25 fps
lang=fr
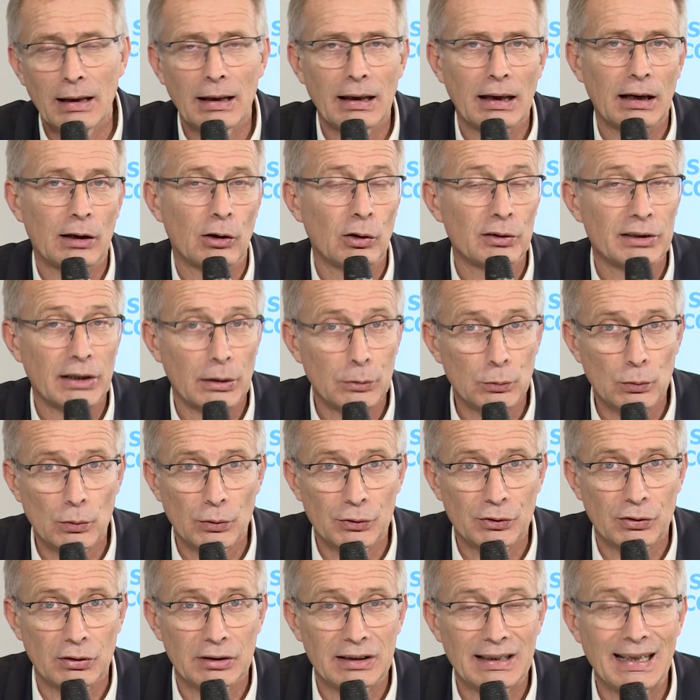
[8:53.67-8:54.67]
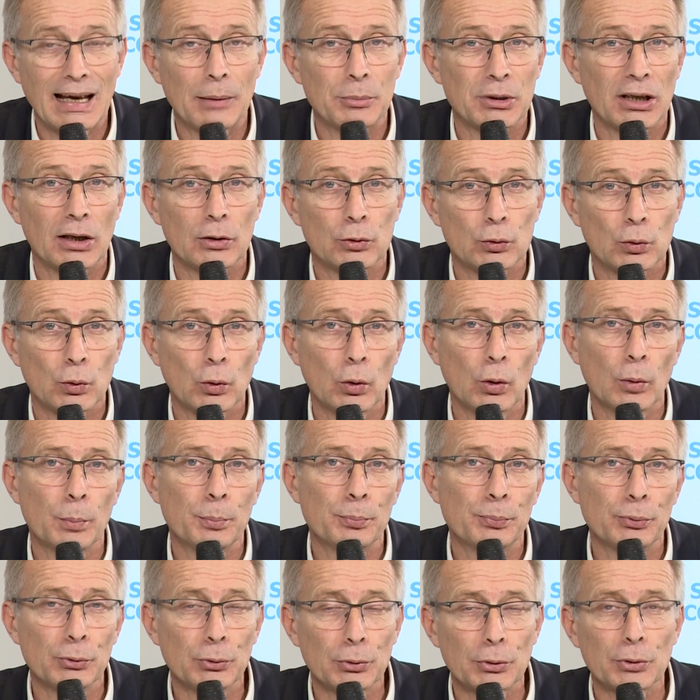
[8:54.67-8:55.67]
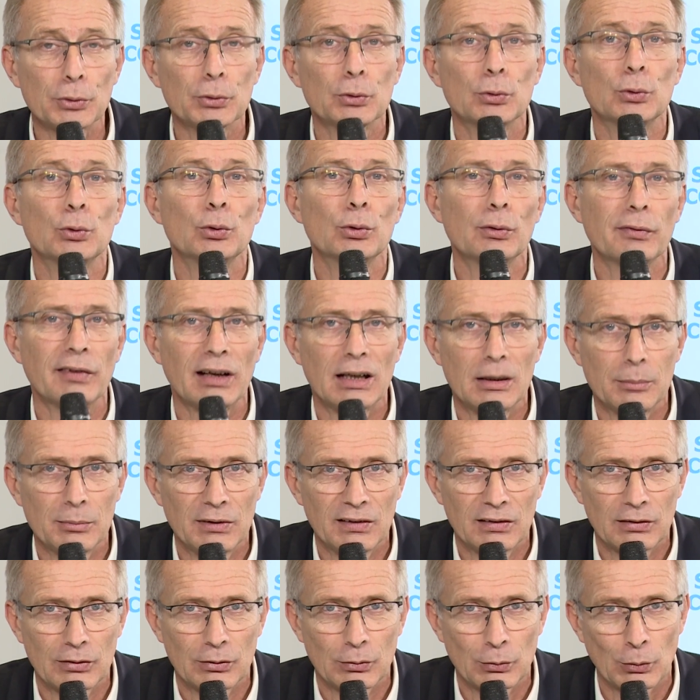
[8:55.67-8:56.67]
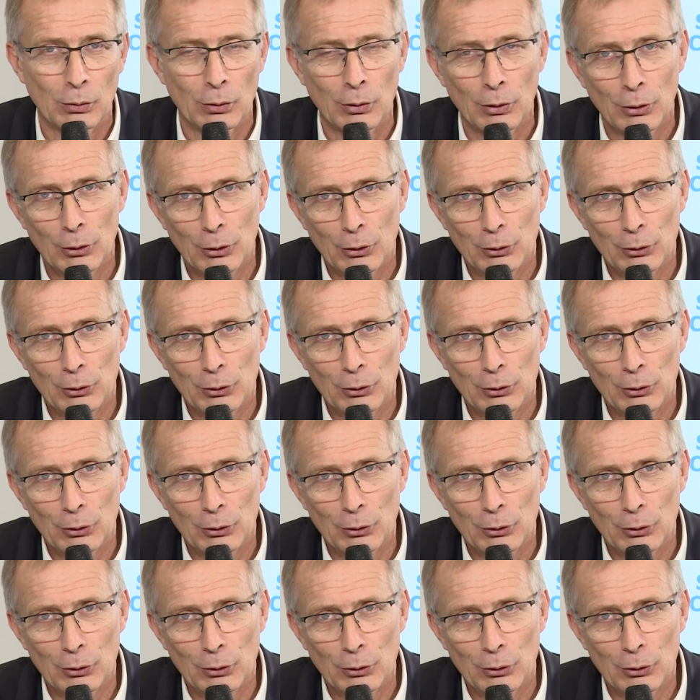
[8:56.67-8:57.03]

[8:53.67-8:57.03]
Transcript: et quant à nous, on se dit à bientôt pour une nouvelle émission